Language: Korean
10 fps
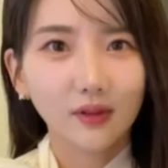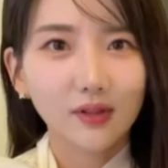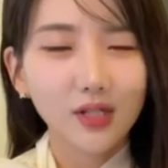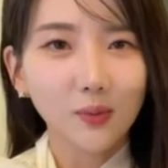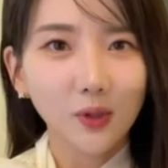
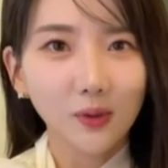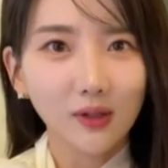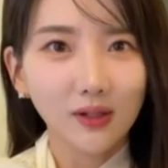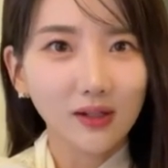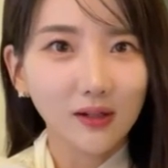
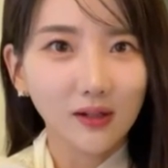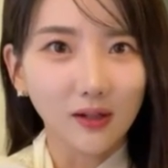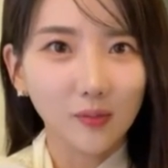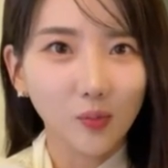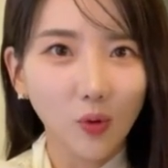11월
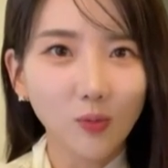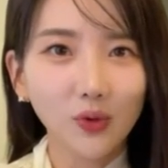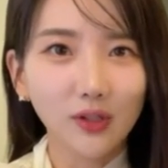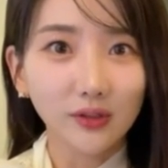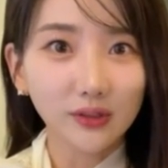1일
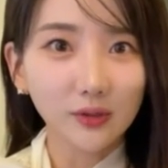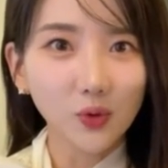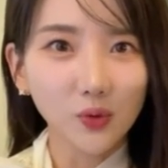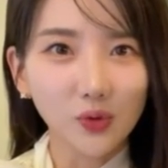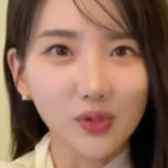보몬
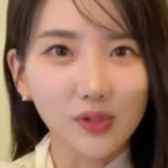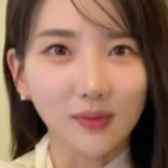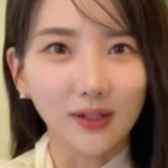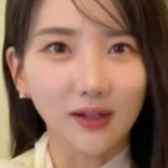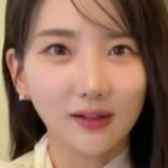연습용
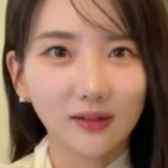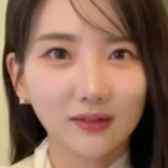뉴스입니다.